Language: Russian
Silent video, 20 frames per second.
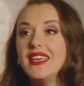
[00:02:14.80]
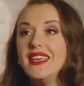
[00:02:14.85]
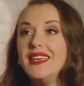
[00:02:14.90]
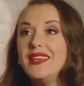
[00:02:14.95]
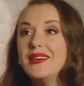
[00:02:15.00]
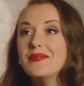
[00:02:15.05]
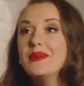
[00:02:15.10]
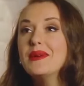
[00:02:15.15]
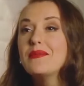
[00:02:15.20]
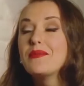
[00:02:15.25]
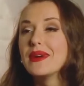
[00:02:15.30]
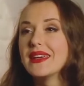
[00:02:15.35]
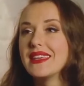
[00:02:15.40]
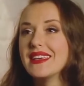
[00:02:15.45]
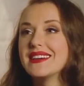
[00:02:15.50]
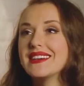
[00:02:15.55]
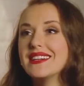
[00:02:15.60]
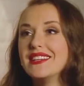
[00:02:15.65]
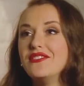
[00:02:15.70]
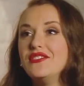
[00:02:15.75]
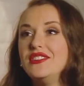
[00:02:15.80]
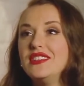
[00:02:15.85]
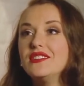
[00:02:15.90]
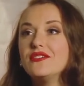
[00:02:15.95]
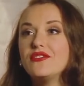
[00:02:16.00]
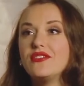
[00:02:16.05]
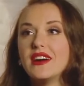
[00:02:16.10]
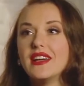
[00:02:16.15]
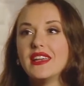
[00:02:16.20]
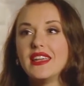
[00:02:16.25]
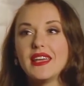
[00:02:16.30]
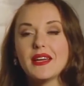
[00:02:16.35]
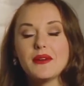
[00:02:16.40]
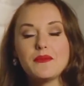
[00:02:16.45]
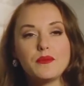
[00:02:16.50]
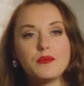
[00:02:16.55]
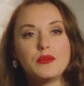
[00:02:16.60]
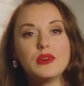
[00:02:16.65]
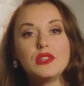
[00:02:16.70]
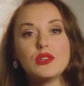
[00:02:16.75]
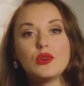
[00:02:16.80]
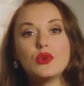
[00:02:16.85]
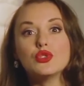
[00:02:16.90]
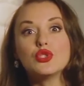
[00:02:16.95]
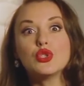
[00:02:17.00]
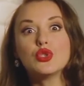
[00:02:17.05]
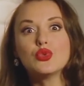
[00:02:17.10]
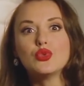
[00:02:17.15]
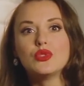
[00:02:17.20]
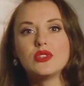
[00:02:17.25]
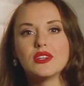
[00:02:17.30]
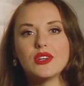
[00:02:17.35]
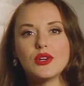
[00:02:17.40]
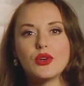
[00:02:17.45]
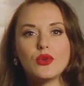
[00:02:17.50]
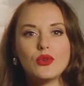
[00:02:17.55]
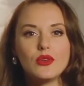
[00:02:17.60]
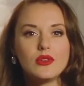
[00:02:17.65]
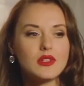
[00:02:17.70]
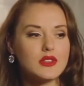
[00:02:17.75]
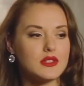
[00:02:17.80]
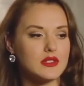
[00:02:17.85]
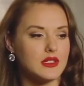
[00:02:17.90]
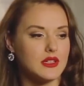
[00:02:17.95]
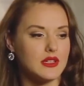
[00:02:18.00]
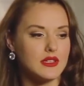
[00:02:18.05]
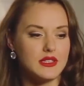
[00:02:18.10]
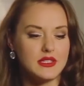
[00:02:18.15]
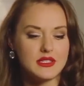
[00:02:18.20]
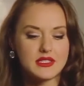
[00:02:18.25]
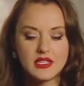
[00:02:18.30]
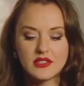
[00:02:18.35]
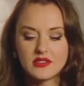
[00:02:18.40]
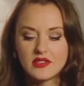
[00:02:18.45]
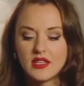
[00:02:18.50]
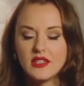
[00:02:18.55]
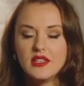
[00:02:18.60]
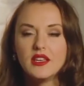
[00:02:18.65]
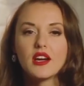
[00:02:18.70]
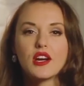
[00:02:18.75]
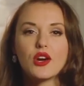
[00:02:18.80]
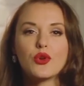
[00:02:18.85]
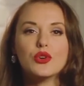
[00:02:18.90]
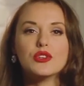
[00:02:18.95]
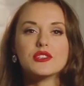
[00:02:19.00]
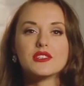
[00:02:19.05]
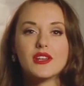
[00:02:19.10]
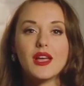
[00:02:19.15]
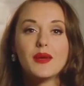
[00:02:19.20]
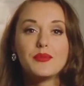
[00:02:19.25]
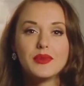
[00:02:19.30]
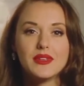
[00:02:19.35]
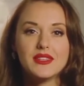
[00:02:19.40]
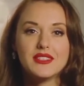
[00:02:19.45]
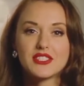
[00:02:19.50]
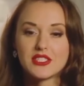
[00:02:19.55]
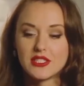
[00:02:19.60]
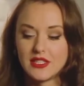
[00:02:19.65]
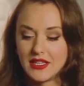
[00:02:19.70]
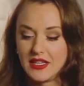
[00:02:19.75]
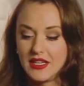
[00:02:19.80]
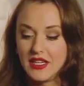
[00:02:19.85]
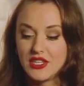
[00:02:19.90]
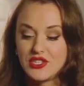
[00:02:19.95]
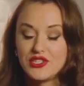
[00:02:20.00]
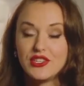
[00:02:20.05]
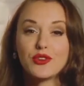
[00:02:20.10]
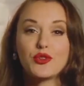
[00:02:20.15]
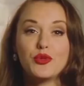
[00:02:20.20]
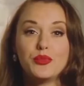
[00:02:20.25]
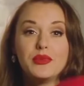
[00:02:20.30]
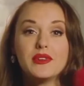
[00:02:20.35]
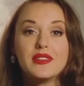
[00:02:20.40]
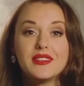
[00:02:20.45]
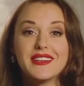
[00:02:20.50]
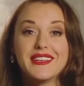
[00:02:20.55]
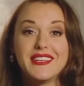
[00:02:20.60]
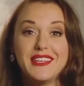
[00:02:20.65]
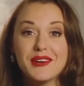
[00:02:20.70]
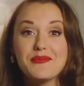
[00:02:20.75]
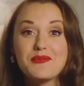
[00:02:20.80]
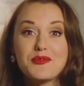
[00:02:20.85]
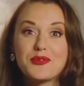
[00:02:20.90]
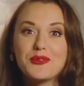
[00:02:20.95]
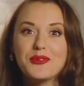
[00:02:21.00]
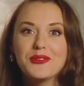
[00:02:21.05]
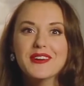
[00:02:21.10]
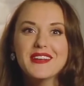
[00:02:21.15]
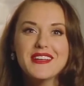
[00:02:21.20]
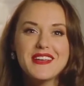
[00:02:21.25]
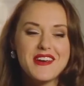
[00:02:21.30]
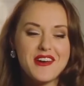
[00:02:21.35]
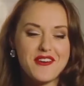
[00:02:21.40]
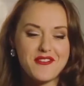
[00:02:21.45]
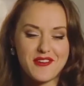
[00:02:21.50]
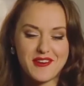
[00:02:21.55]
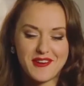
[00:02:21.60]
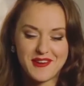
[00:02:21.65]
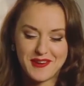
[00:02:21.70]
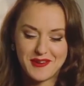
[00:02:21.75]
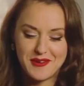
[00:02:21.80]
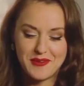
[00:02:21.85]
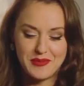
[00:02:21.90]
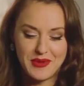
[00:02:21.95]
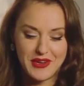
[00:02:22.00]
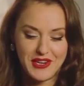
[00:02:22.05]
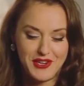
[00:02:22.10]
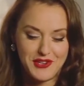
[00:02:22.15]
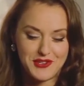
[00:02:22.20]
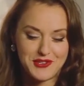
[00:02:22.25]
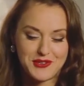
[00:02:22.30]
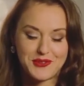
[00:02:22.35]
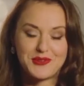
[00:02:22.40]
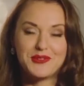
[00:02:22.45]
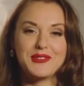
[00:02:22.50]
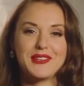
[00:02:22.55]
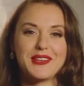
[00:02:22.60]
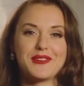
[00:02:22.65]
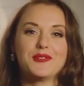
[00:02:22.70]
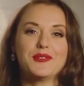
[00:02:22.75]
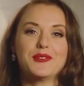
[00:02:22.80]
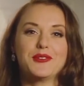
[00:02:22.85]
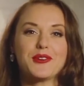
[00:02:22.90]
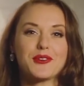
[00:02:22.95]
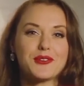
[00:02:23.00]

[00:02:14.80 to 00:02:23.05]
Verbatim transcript: И мы поехали в январе, было жутко холодно. Естественно, ни о какой шляпе не шла речь. Я купила кепку э, парижскую, такую